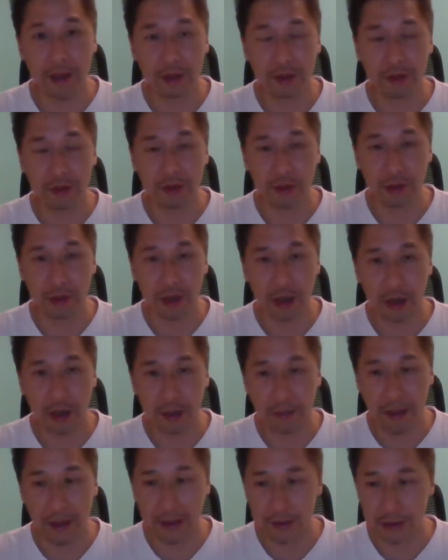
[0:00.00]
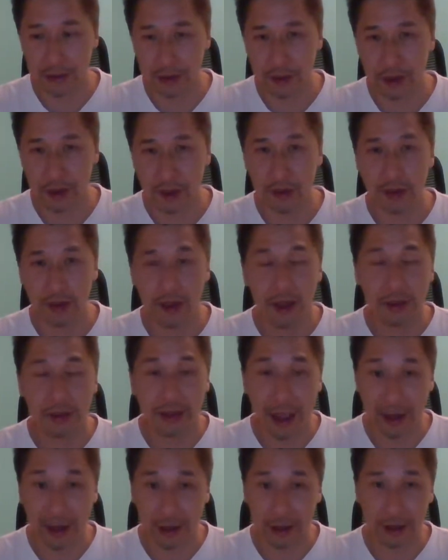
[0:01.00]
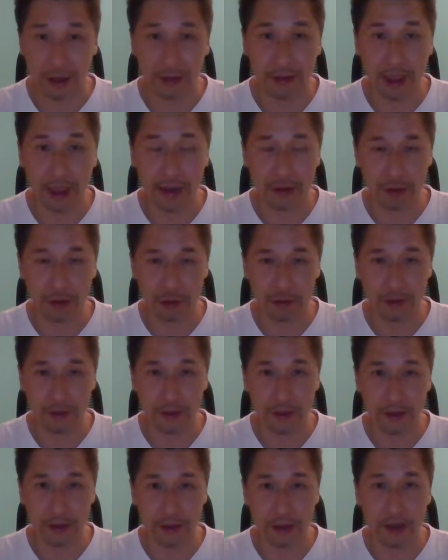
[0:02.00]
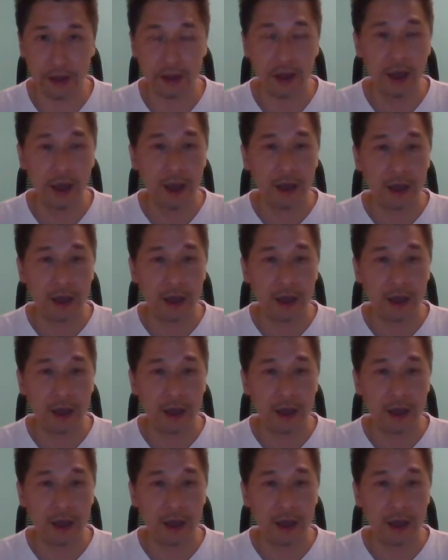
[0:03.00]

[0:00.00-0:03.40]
就是你可以把资金，它可以代出资金，